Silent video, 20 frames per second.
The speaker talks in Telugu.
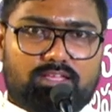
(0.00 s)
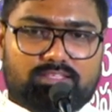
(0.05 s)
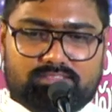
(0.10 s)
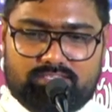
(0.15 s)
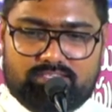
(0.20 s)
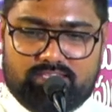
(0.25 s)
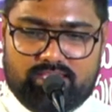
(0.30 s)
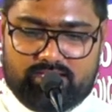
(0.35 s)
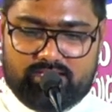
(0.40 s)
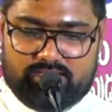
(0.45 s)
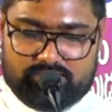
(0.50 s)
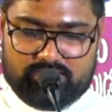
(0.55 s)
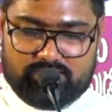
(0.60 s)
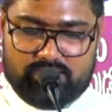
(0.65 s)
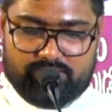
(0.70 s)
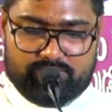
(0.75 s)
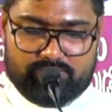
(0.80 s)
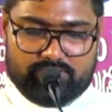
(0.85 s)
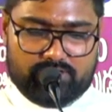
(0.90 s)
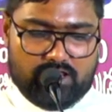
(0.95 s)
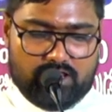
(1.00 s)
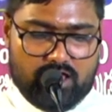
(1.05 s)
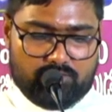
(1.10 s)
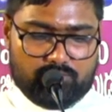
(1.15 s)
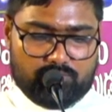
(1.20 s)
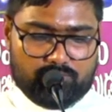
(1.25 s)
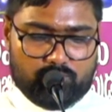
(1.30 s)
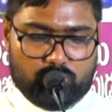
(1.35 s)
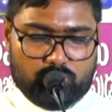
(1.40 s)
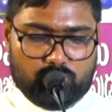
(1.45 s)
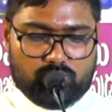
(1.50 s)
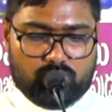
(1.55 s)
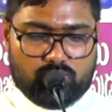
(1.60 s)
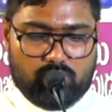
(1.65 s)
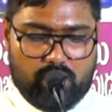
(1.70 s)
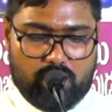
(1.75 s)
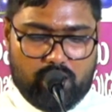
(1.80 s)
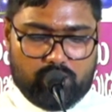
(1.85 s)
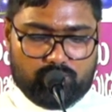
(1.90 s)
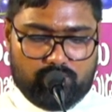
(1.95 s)
త్రియేక దేవుని నామములో
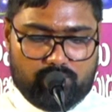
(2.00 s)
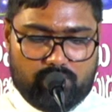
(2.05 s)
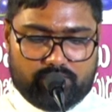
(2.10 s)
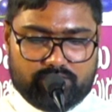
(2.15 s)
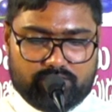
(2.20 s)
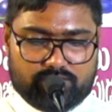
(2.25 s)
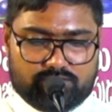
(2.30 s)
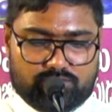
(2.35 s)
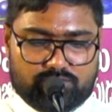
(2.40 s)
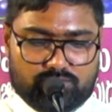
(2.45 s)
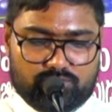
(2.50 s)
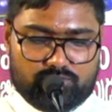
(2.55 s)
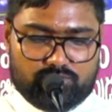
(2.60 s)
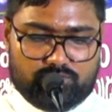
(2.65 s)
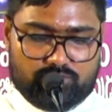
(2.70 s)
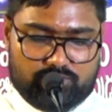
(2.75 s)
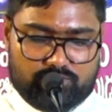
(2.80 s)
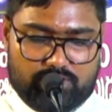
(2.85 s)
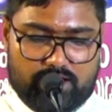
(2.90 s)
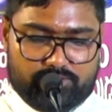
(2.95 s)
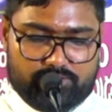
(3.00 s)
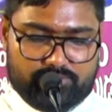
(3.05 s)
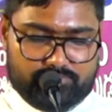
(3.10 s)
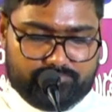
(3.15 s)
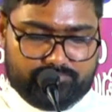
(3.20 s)
ఆహ్వానిస్తూ ఉంటున్నాను